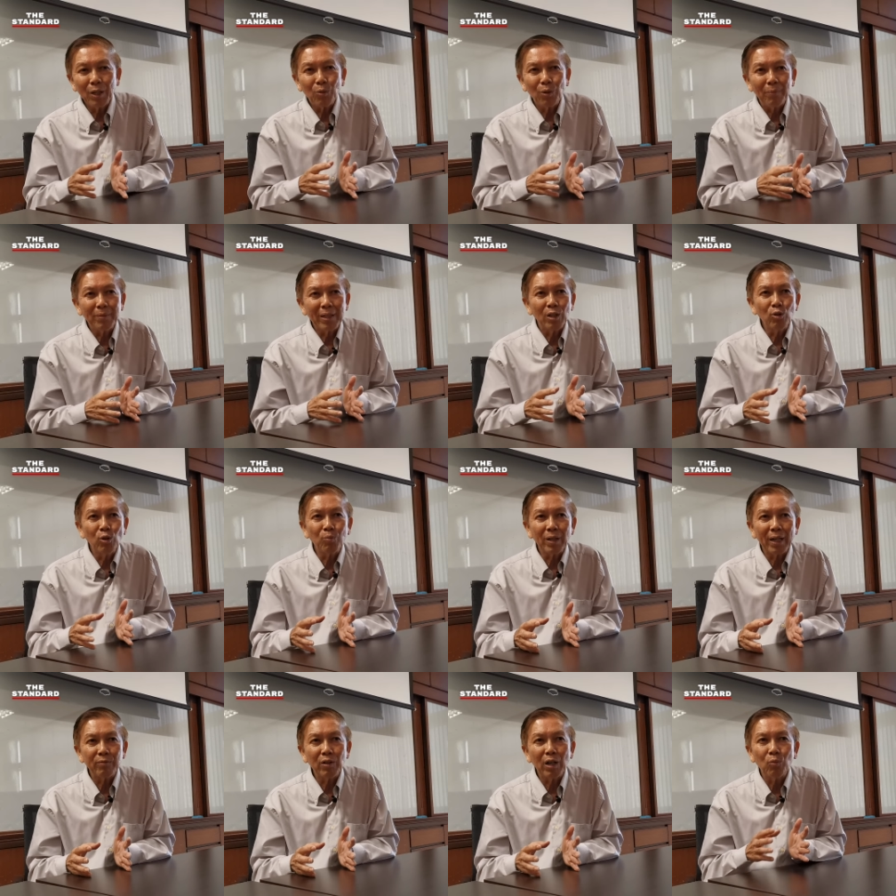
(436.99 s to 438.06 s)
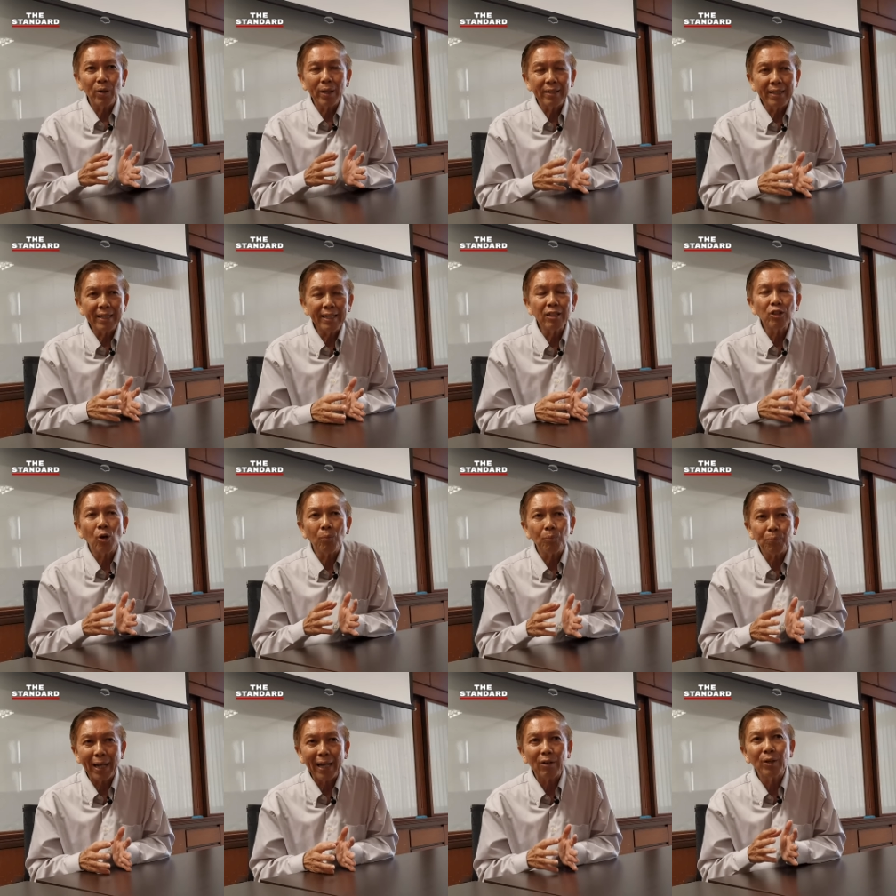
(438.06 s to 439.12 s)
มีความเห็นร่วมกันว่าวันนี้ต้อ
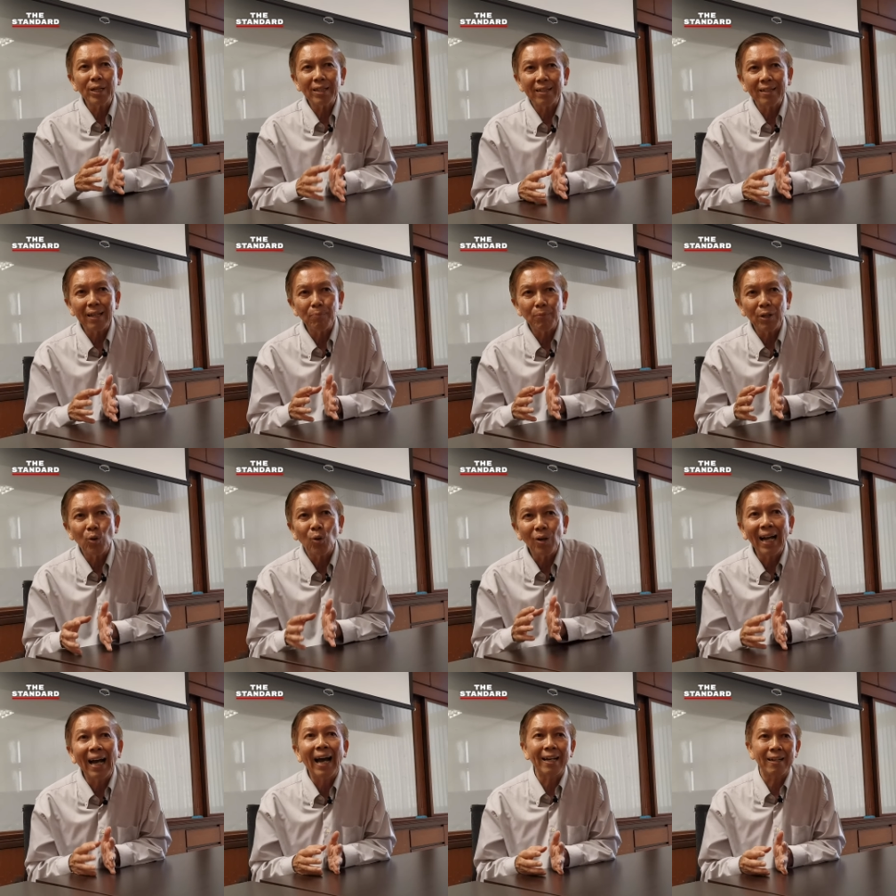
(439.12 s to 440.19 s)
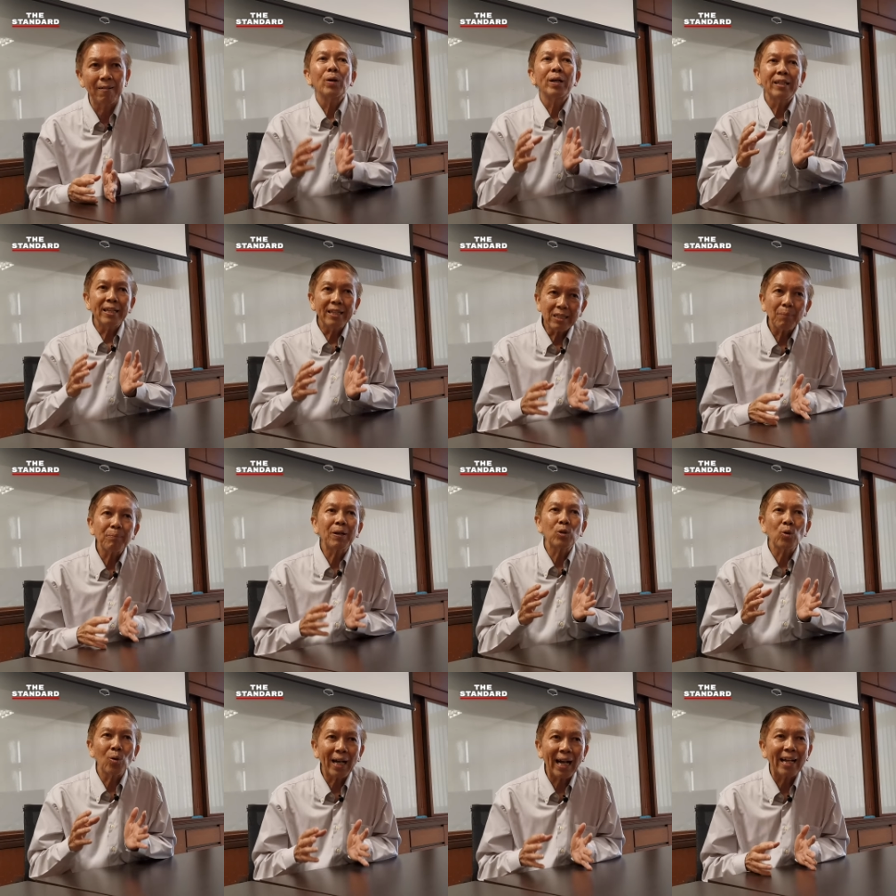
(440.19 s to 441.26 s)
งแปลงวิกฤตให้เป็นโอกาสวันนี้จะ
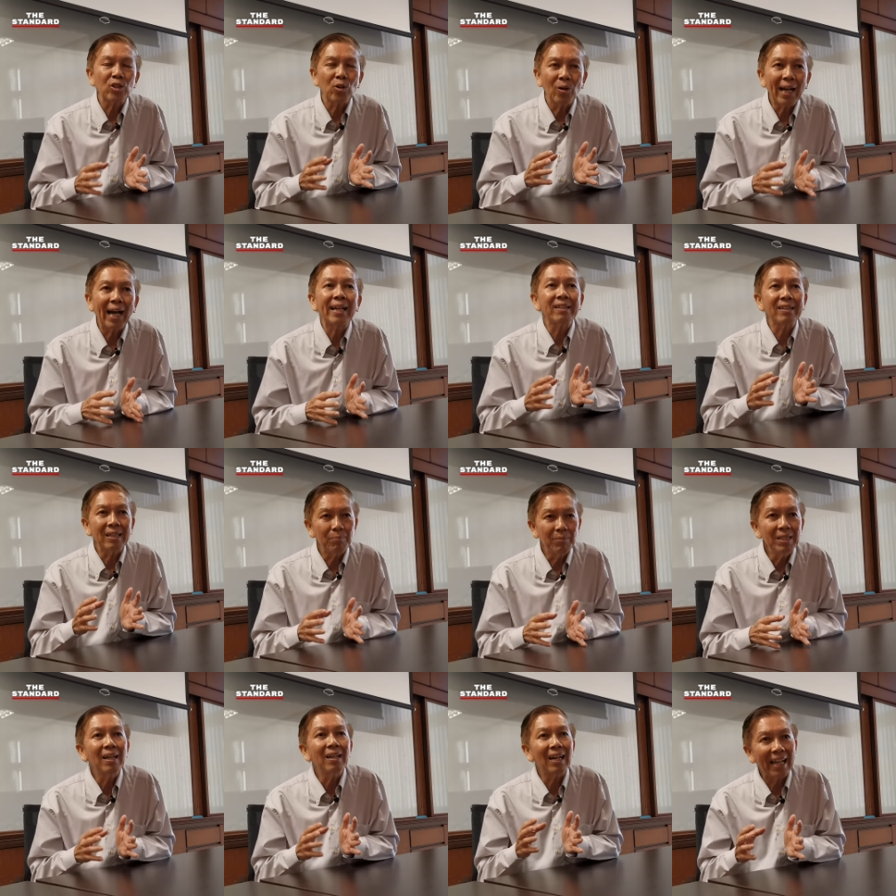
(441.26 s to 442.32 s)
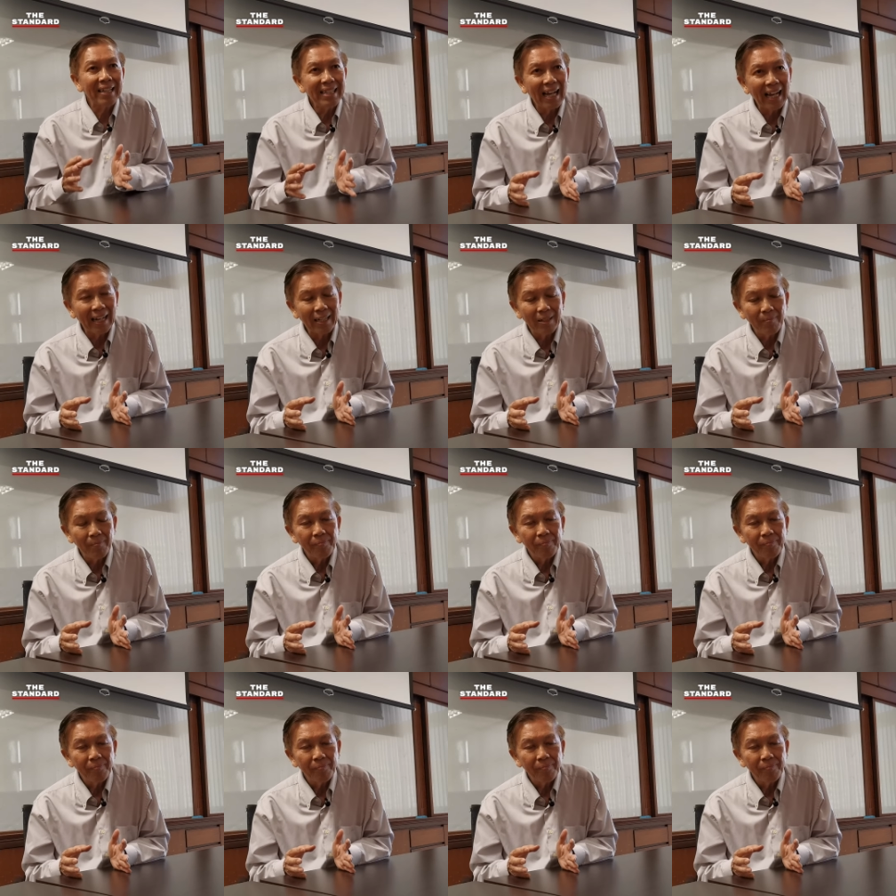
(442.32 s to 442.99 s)
เป็นโอกาสของการเตรียมเรื่องหลายอย่าง